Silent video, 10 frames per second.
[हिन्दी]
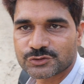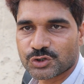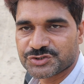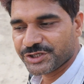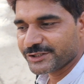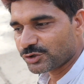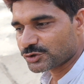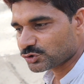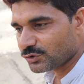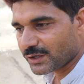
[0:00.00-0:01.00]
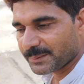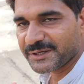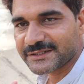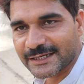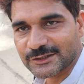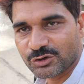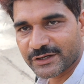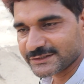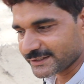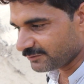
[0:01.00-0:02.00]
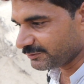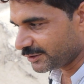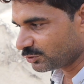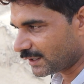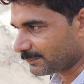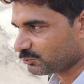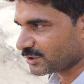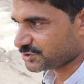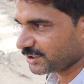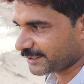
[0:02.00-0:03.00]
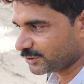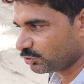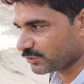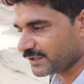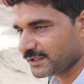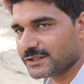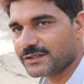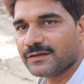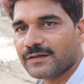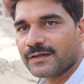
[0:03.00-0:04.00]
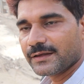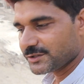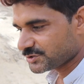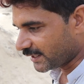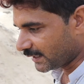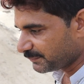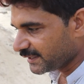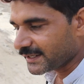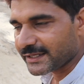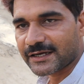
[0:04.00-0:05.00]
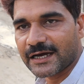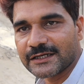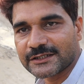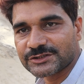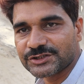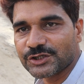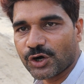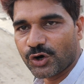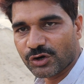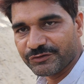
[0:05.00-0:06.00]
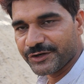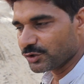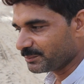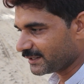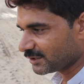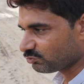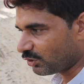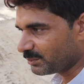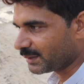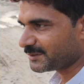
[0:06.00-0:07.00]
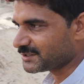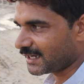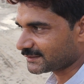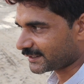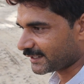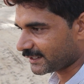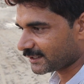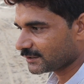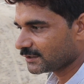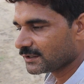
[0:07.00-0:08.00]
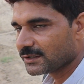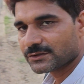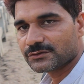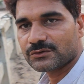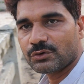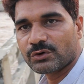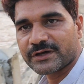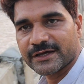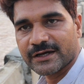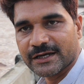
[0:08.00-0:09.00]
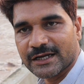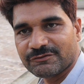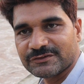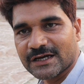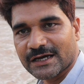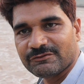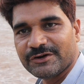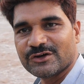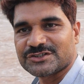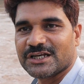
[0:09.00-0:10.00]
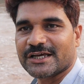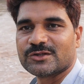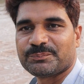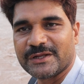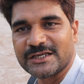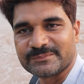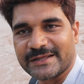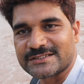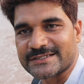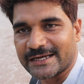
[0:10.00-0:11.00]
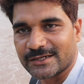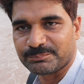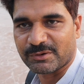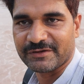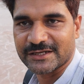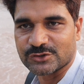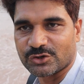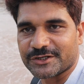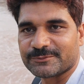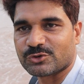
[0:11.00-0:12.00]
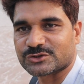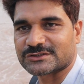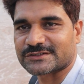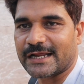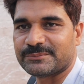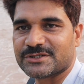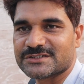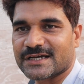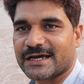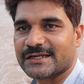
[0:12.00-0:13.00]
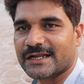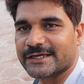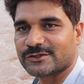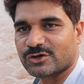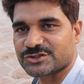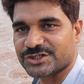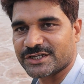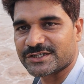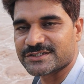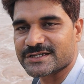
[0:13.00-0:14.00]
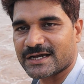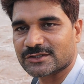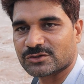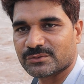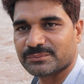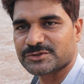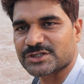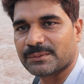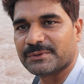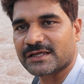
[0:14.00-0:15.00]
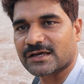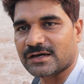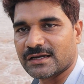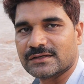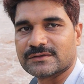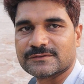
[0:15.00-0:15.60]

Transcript: तो जी दोस्तों उम्मीद करता हूँ कि ये वीडियो आपको अच्छी लगी होगी इन मिलेंगे कल किसी और वीडियो में दुआओं में हमें याद रखें ओके अल्लाह हाफि अगर वीडियो अच्छी लगी तो प्लीज़ मेरे चैनल परवेज़ ऑन ट्रिप को सब्सक्राइब कीजिएगा लाइक और शेयर कीजिएगा तो इन मिलेंगे कल